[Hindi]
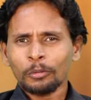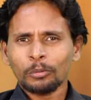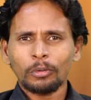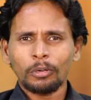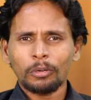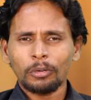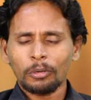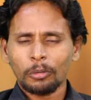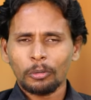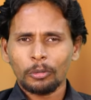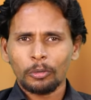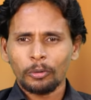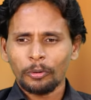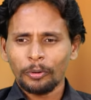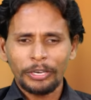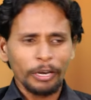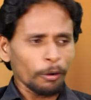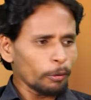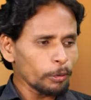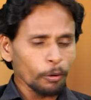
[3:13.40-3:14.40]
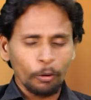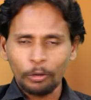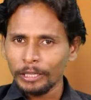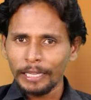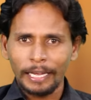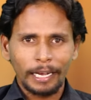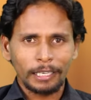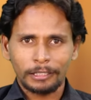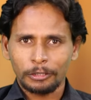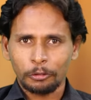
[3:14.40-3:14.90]
तो एउटी एउटी
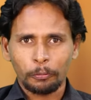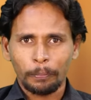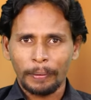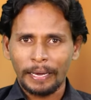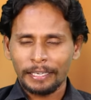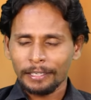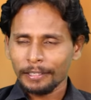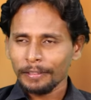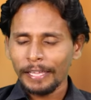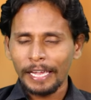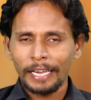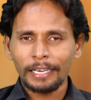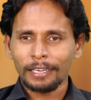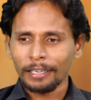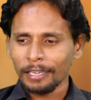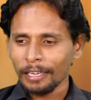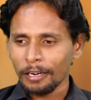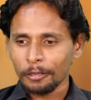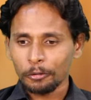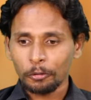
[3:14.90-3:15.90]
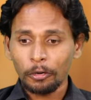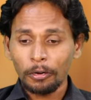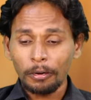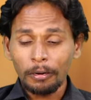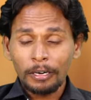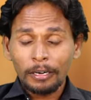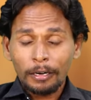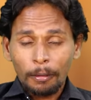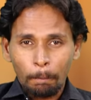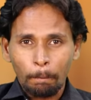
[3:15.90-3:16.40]
दिएको छ ऊ बाई दिएको गेला तो
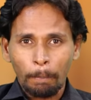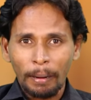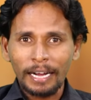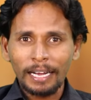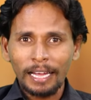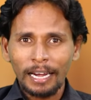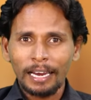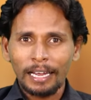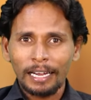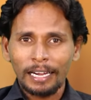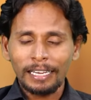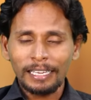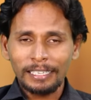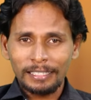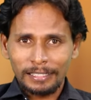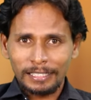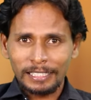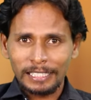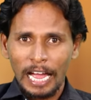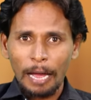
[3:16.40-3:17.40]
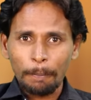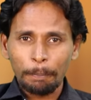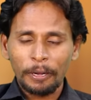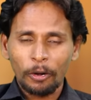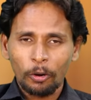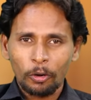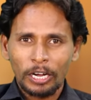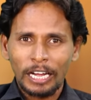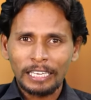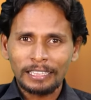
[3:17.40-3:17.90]
बगल
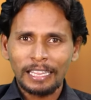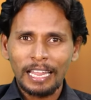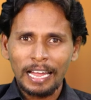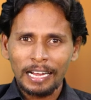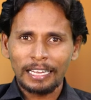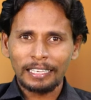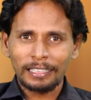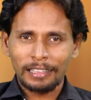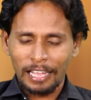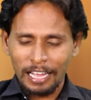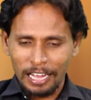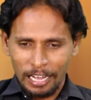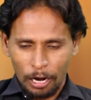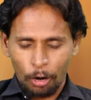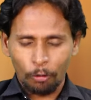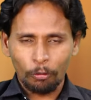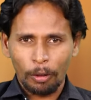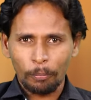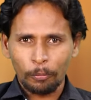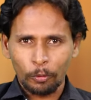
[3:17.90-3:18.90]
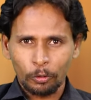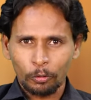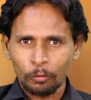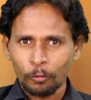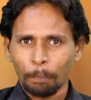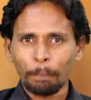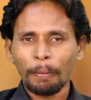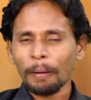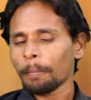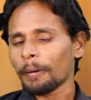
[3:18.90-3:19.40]
सापेरो गंदला गंदला एउटा मोटा
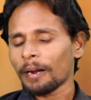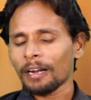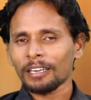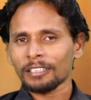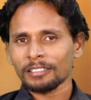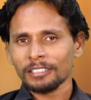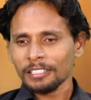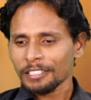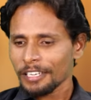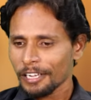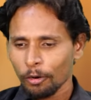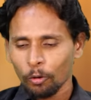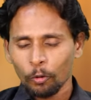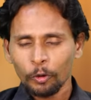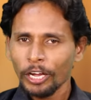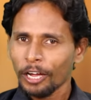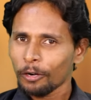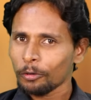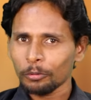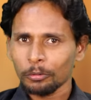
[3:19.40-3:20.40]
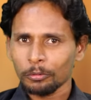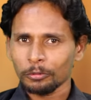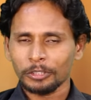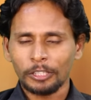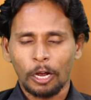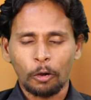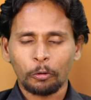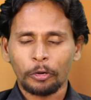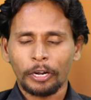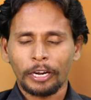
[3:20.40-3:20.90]
खुप्पा पड़ छ से लोही हानु
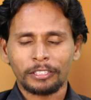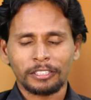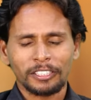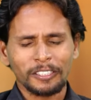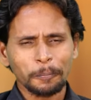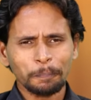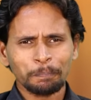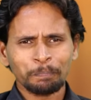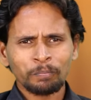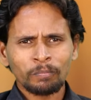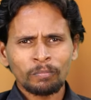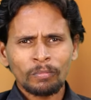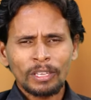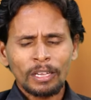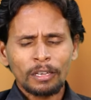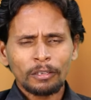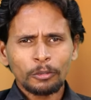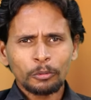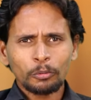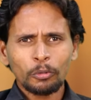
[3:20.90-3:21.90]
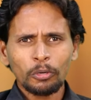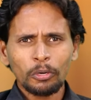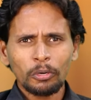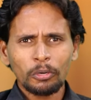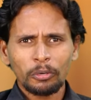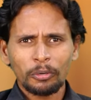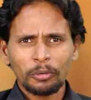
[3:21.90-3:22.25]
जाउ गरेछ तो